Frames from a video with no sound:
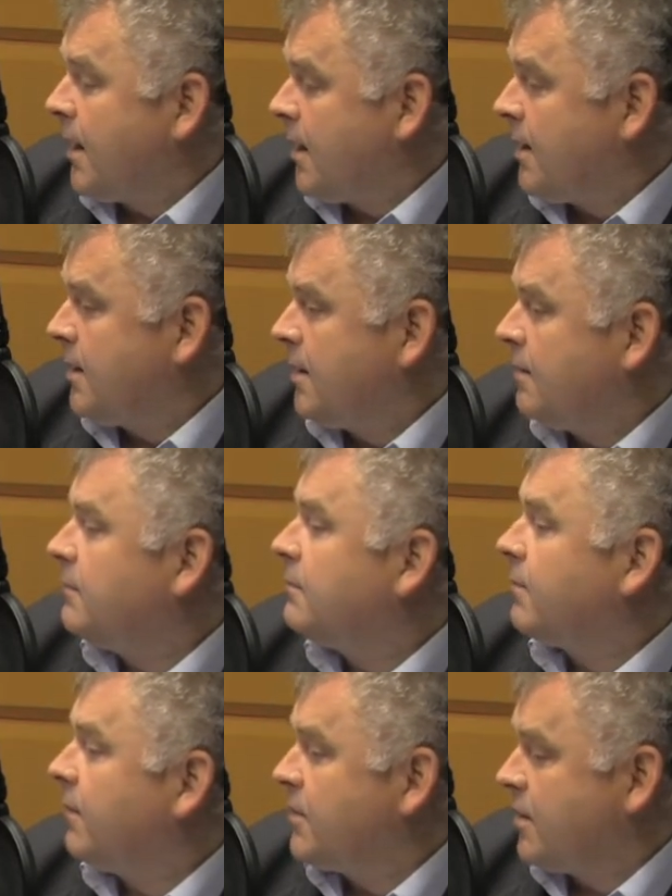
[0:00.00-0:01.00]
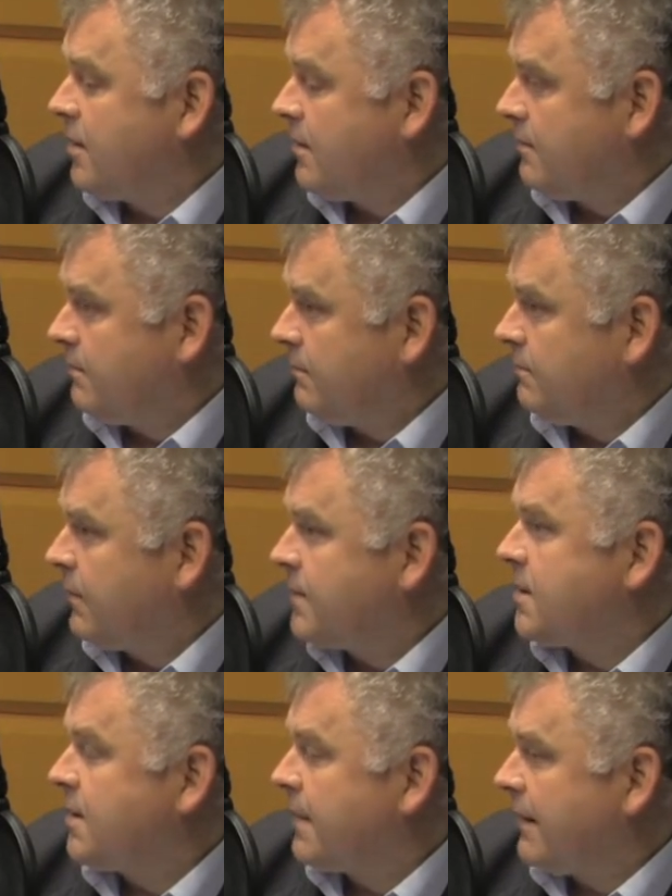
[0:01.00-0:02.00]
ale powiedzenie,
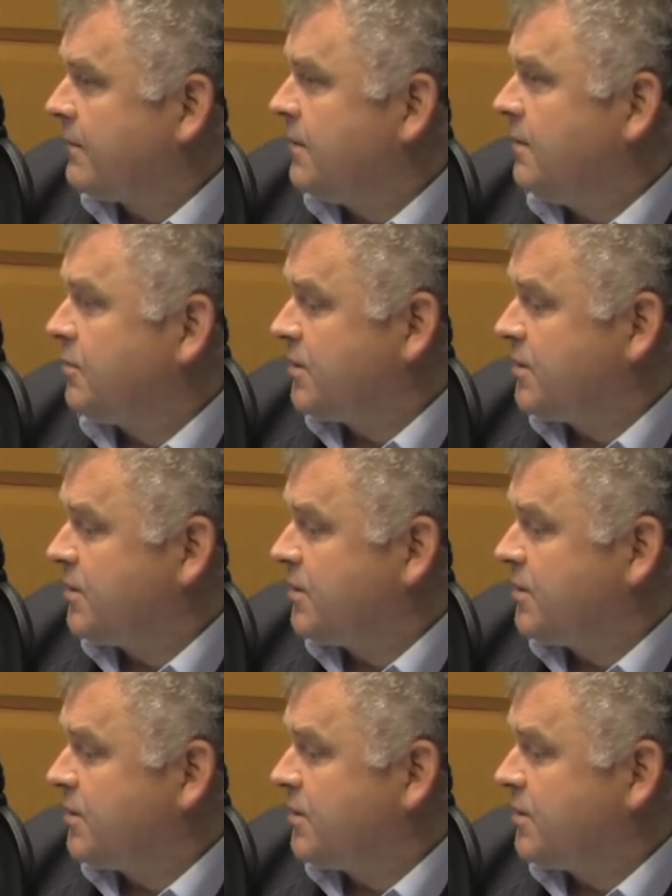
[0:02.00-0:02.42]
powiedzenie prawdy,